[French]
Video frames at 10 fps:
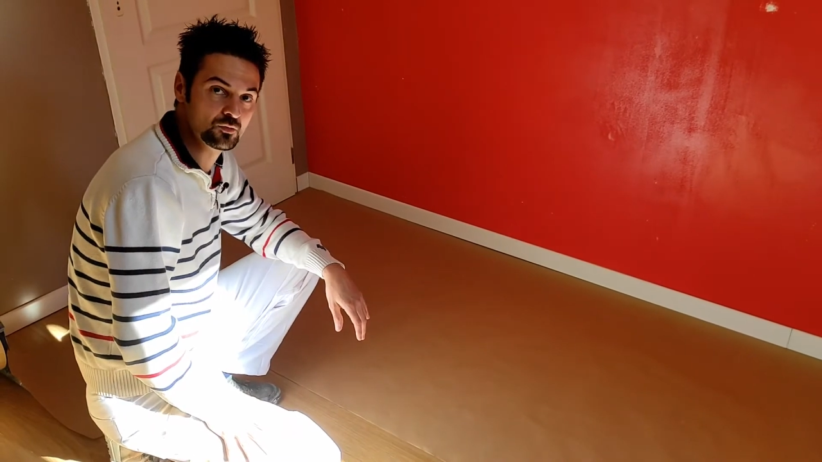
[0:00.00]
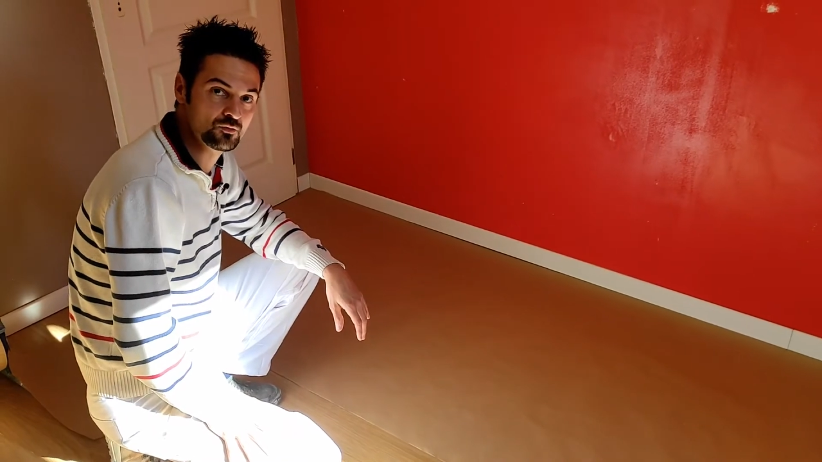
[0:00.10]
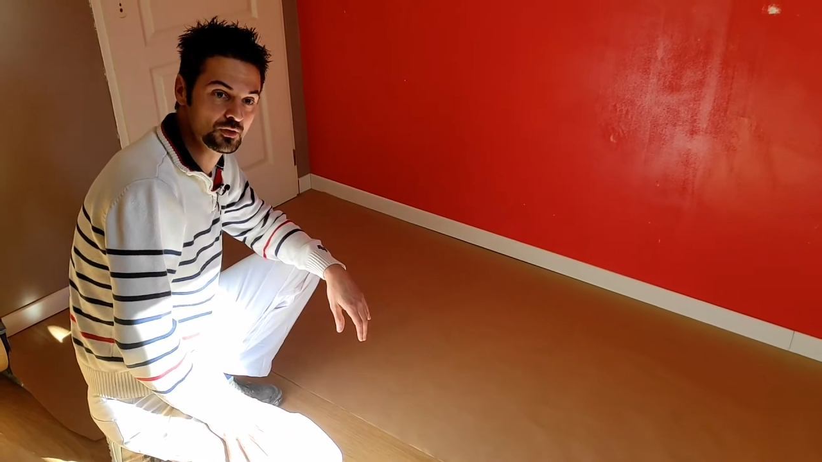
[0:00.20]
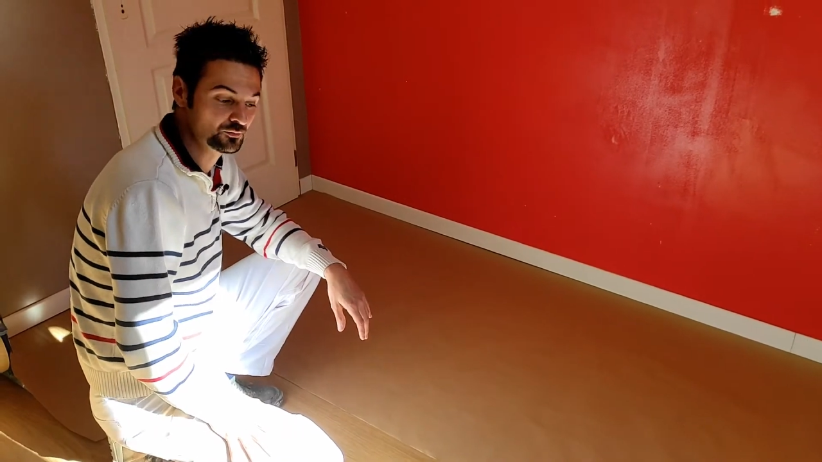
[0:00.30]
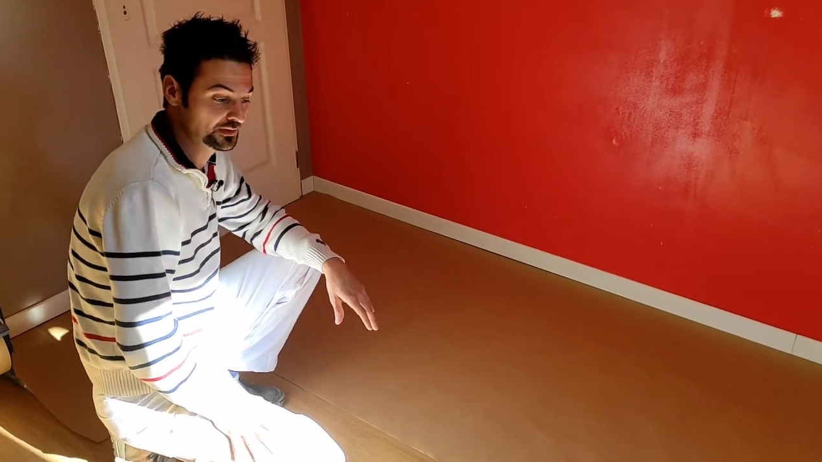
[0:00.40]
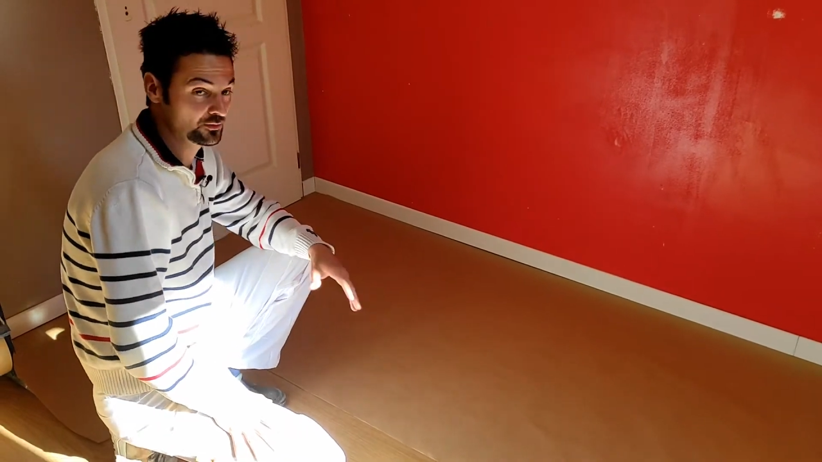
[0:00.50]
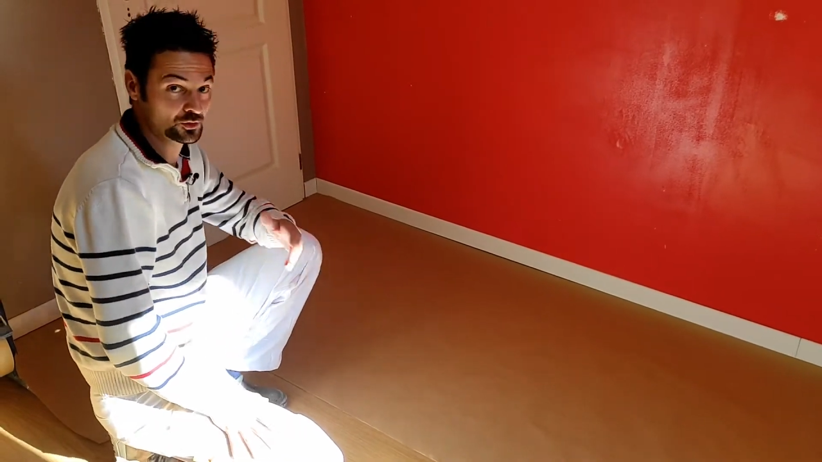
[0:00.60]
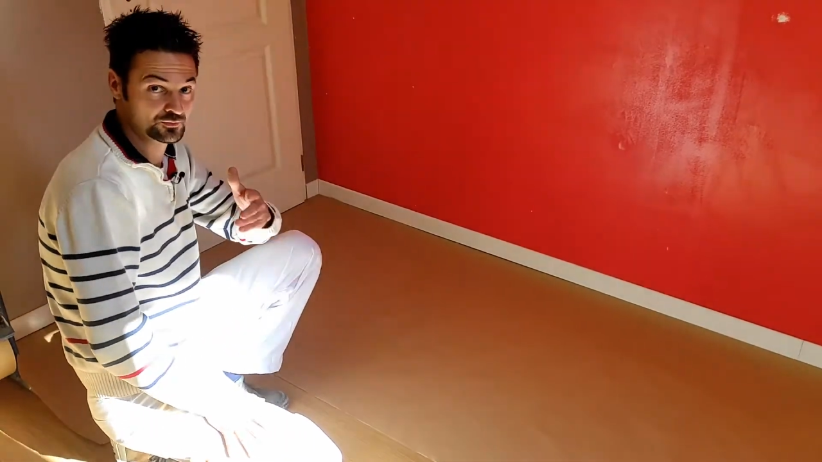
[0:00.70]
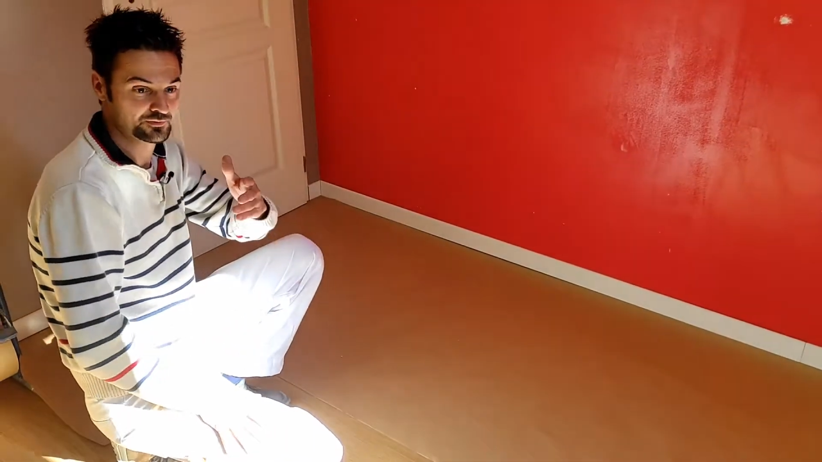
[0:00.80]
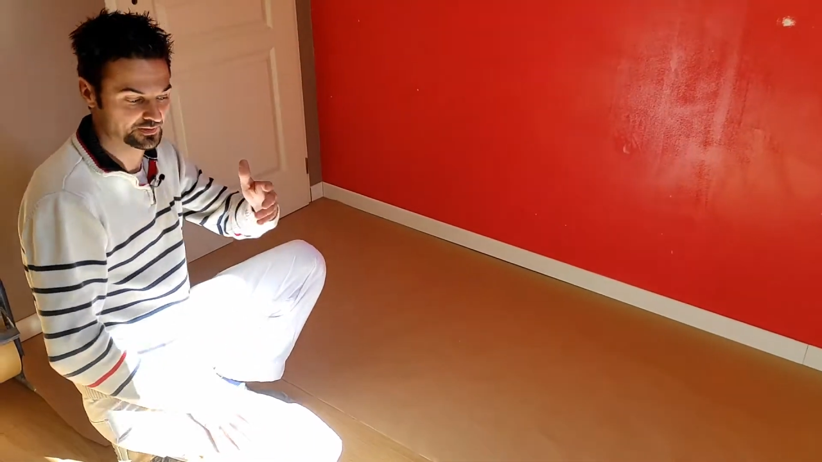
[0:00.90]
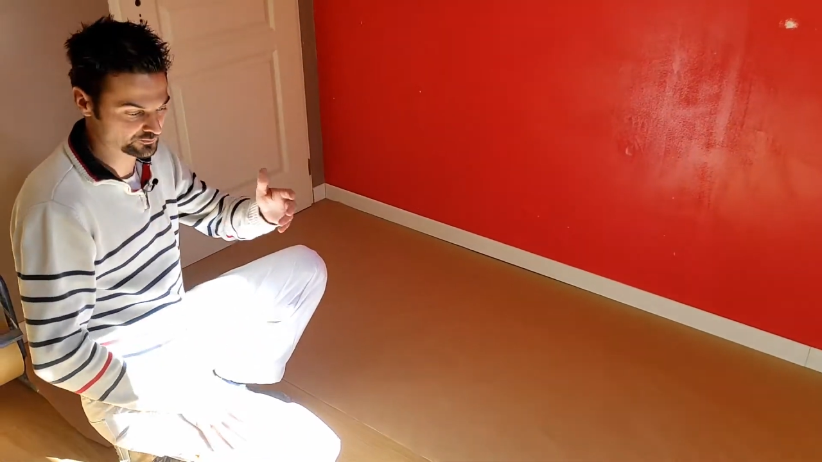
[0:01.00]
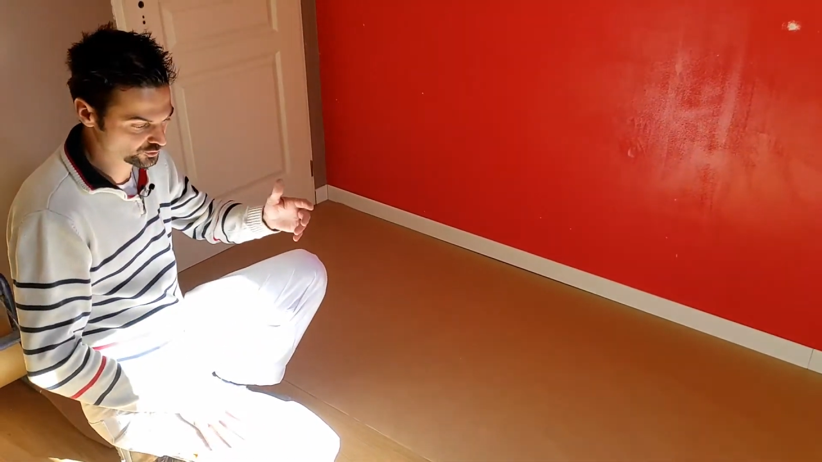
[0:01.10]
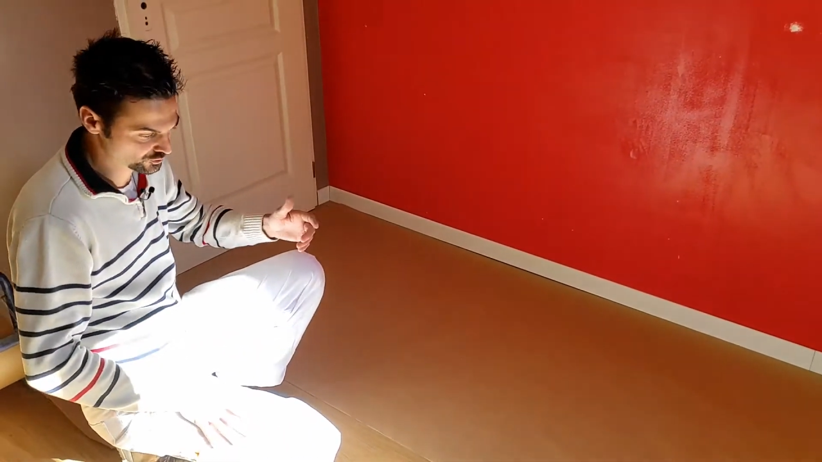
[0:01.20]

ou l'enduit. D'ailleurs, je vais faire de